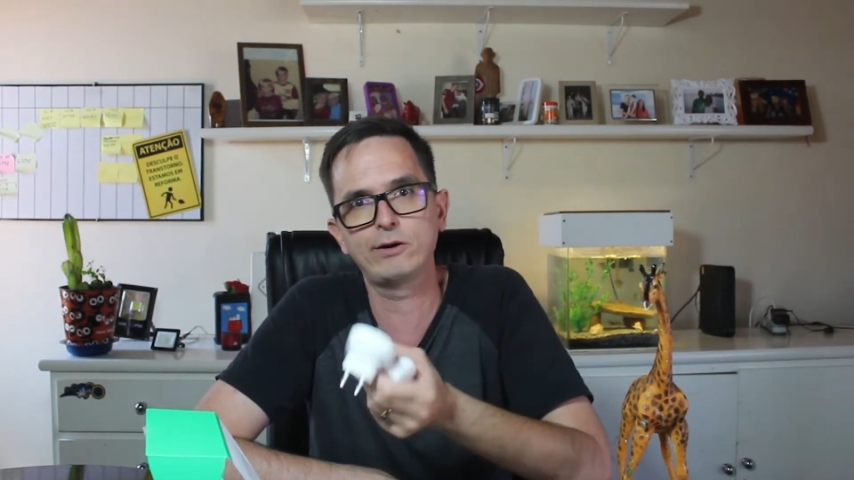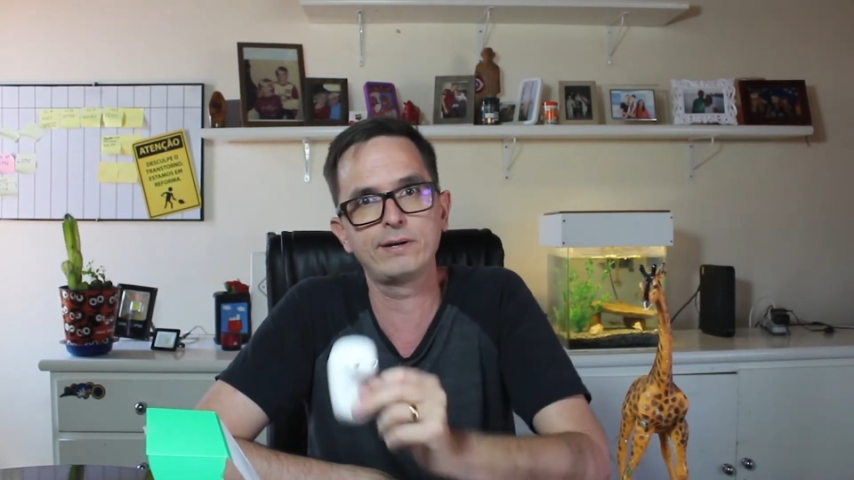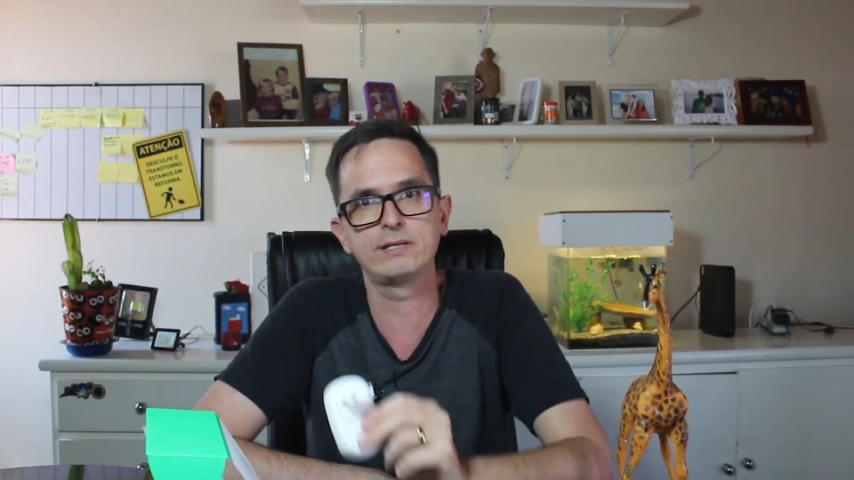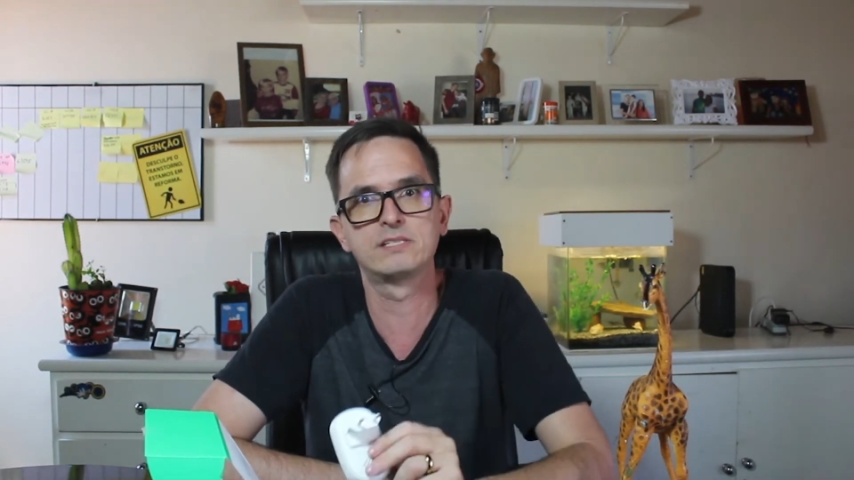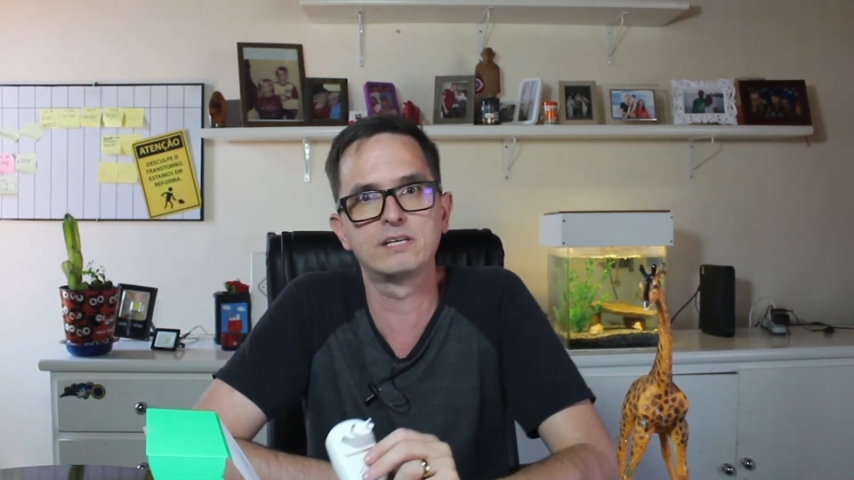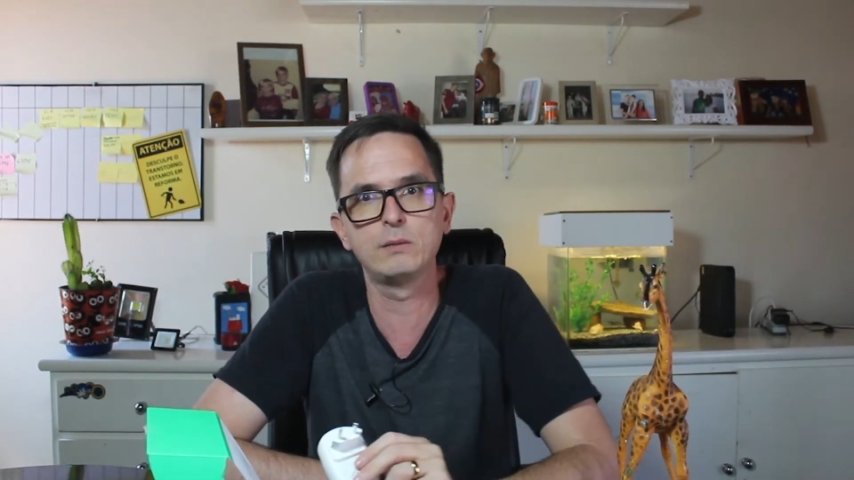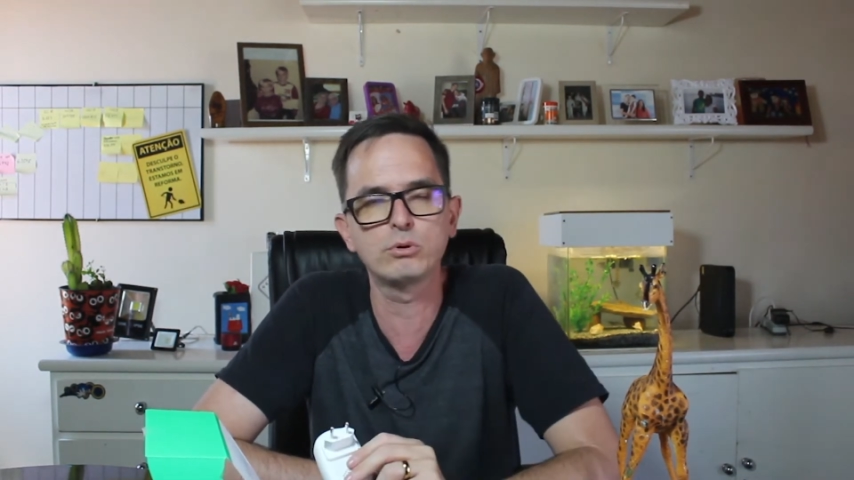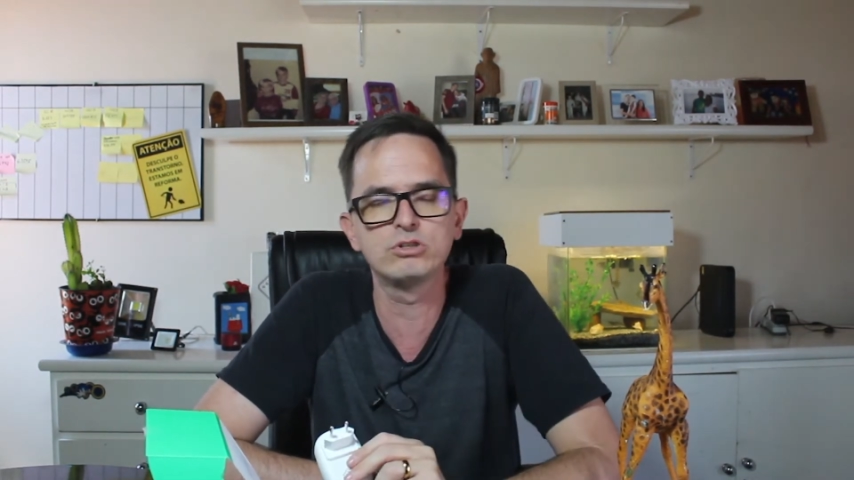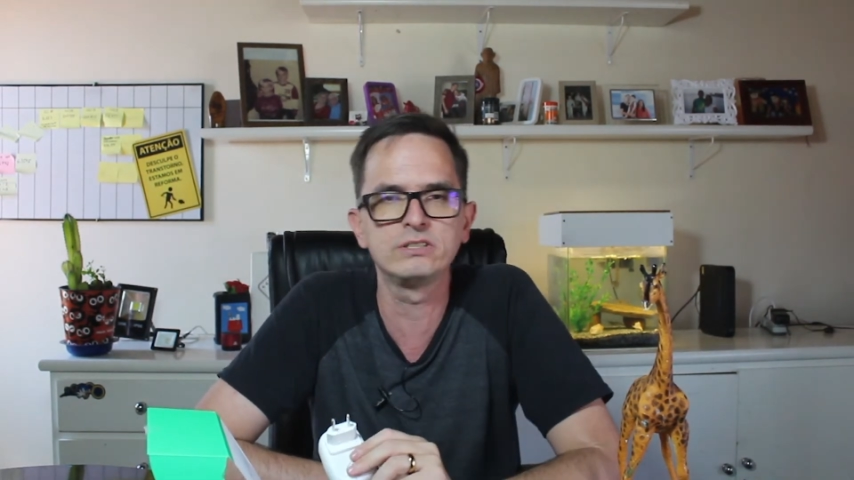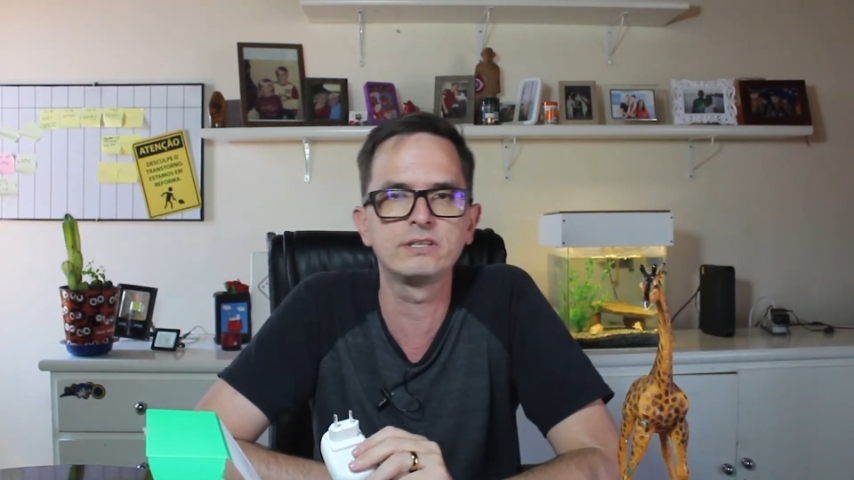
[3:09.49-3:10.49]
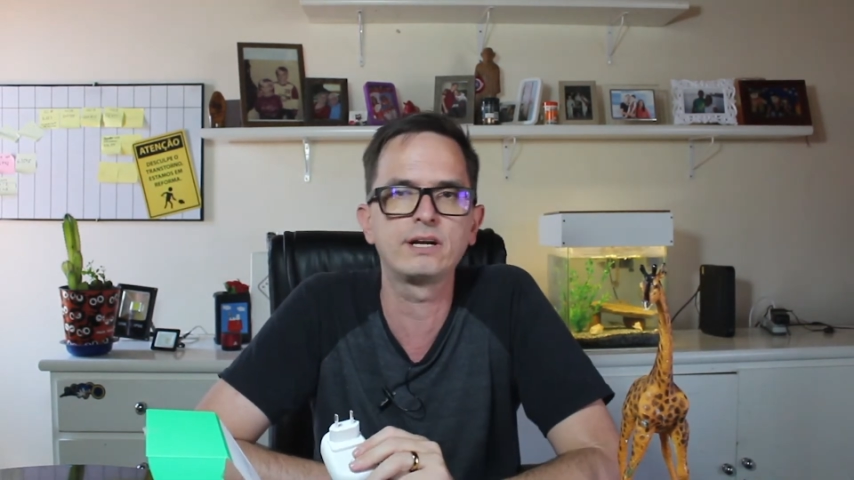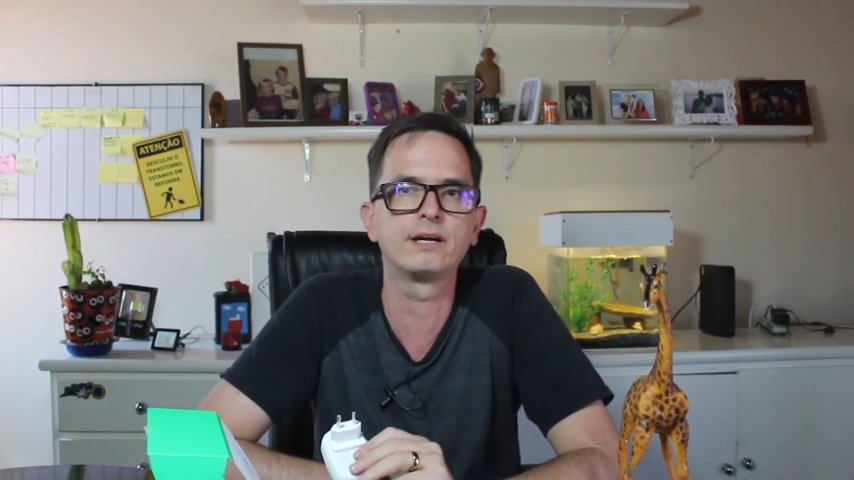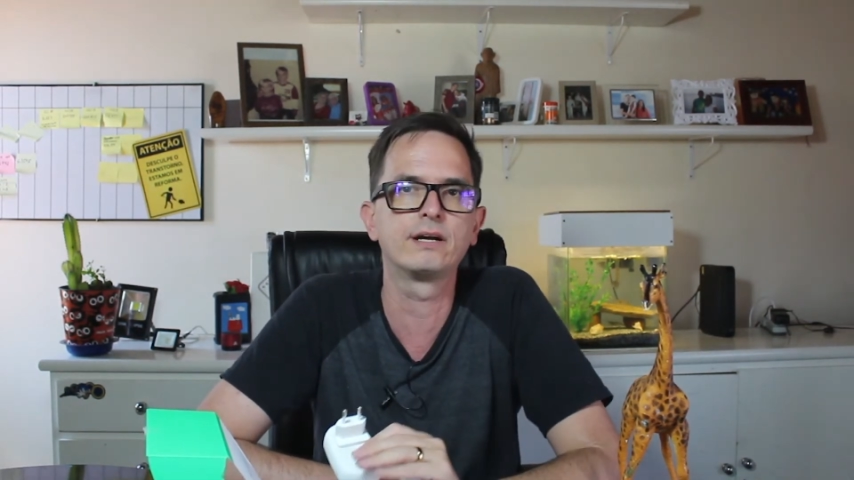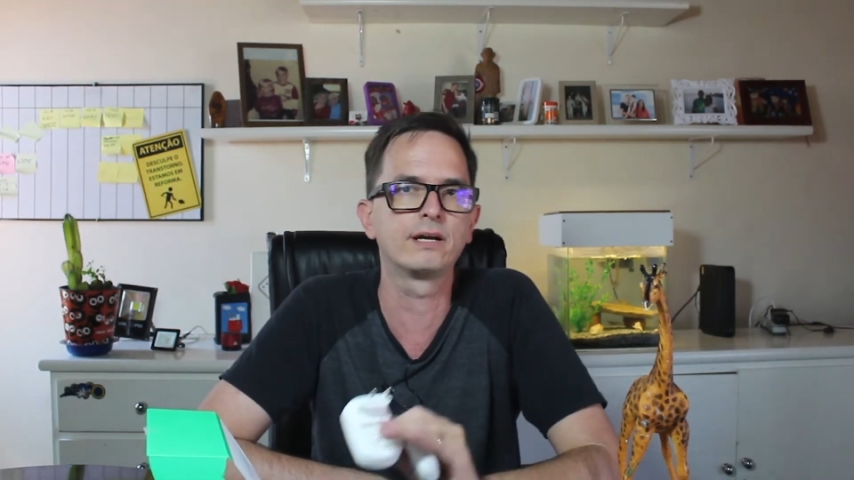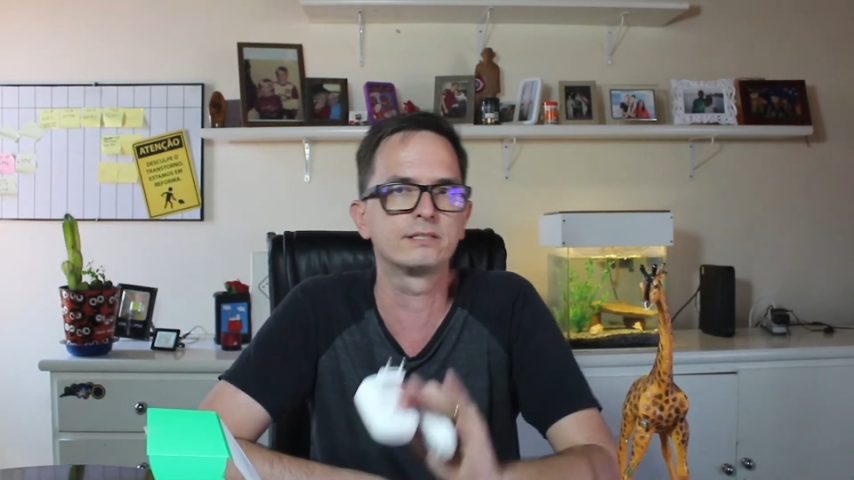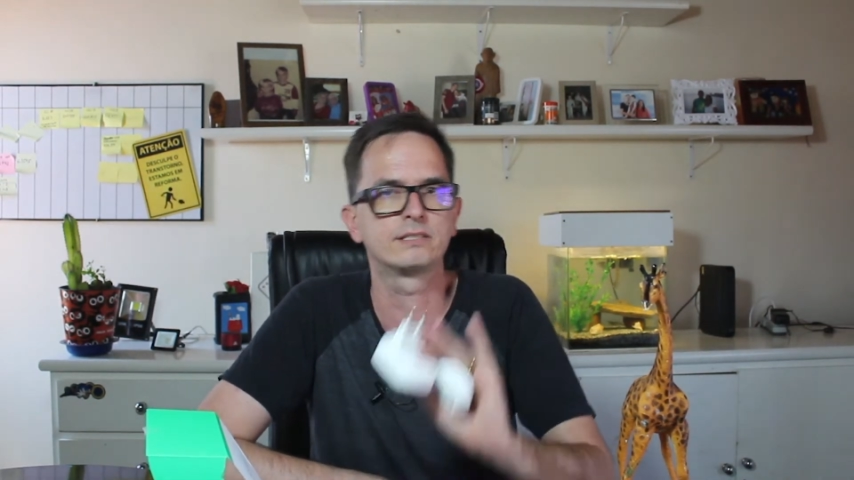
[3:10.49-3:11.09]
é um exemplo de entrega, né?